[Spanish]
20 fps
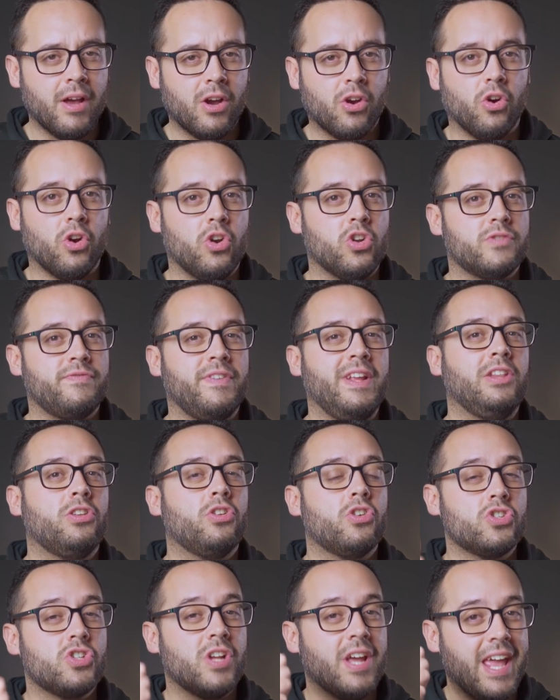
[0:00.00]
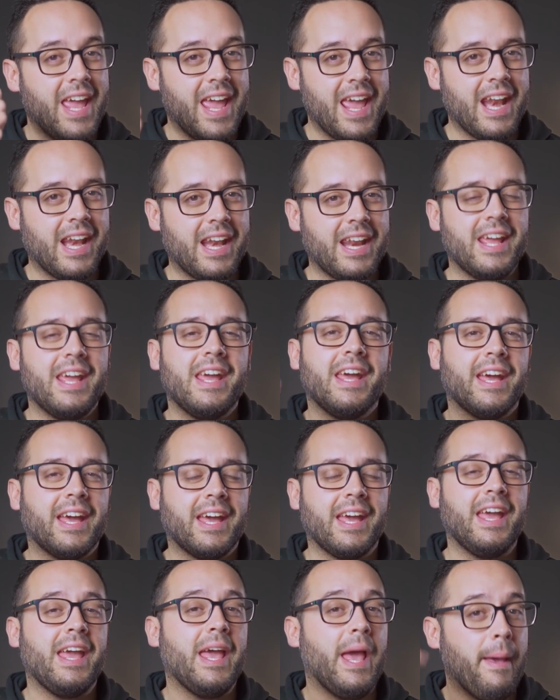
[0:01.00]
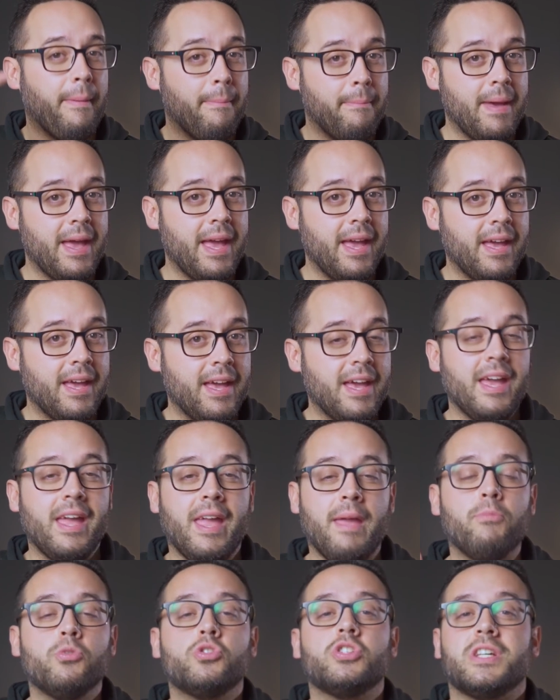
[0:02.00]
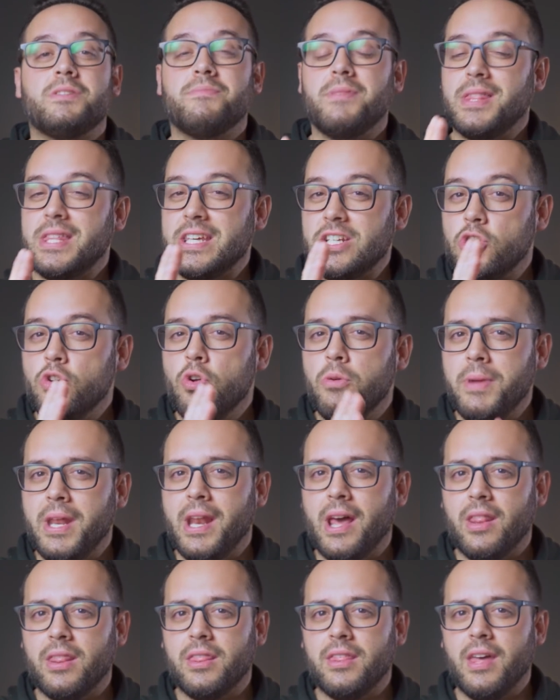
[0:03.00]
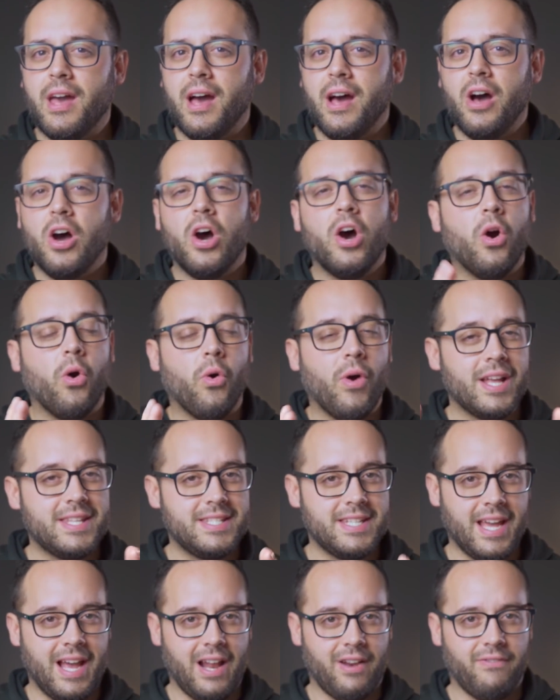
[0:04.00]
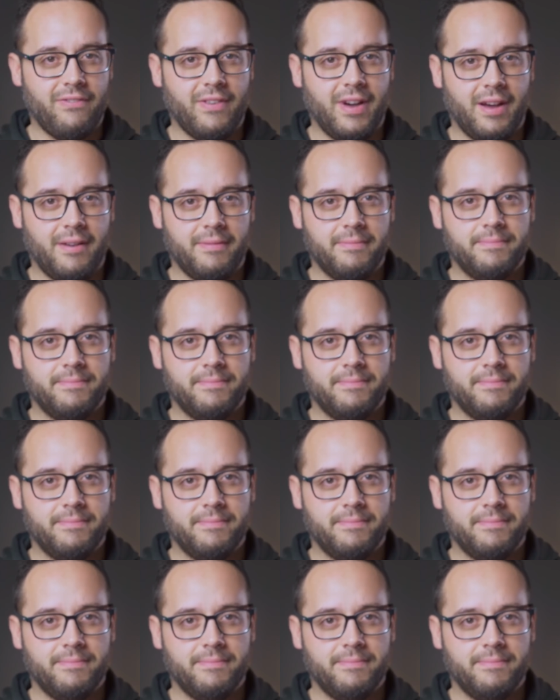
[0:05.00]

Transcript: con los filtros B y muchas veces luminancia o H-alfa.